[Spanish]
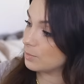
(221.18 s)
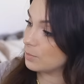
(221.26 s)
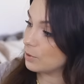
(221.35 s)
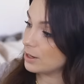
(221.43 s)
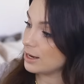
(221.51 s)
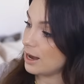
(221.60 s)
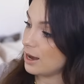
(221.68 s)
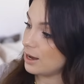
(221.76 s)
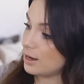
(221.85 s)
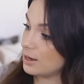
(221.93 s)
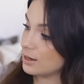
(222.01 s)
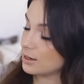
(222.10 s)
voy
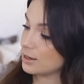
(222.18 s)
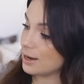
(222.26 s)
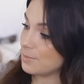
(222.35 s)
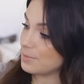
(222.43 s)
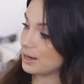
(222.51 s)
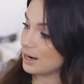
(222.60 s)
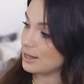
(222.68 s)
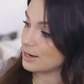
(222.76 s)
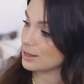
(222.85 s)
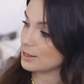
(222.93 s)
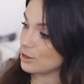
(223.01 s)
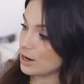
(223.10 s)
a cambiar la
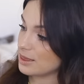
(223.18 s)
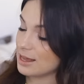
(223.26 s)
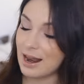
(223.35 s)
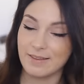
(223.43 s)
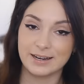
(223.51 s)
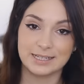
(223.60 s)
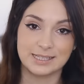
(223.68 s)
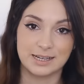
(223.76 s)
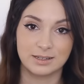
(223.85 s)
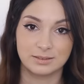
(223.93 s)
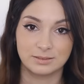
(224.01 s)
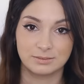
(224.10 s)
dirección hacia la
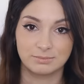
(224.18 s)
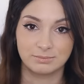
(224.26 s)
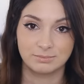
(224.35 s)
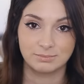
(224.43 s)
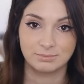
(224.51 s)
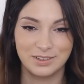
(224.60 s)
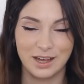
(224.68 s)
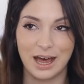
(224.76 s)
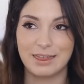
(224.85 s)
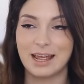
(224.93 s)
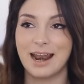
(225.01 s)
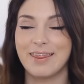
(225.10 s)
derecha.
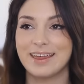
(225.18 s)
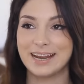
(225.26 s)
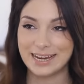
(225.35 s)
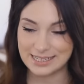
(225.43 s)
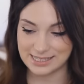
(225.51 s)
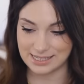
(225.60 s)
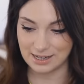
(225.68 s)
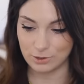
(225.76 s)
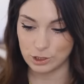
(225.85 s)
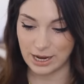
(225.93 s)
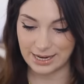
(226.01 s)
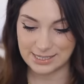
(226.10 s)
Hacia la derecha, o
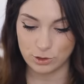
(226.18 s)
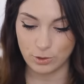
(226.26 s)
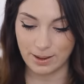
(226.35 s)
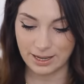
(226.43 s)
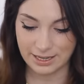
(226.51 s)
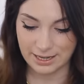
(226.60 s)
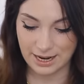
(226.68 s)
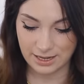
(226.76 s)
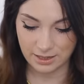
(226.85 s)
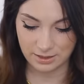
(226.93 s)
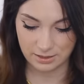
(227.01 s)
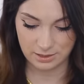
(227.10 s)
sea, esto va a
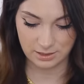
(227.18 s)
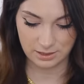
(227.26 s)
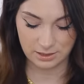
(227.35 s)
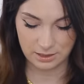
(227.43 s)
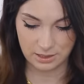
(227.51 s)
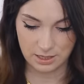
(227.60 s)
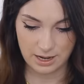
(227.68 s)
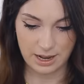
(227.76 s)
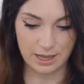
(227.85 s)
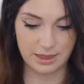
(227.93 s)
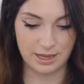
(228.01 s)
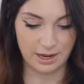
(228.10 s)
girar
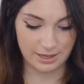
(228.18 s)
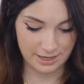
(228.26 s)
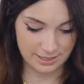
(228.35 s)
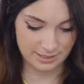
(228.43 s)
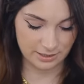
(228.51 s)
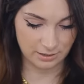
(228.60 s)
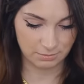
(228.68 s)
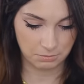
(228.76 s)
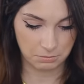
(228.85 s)
hacia la derecha.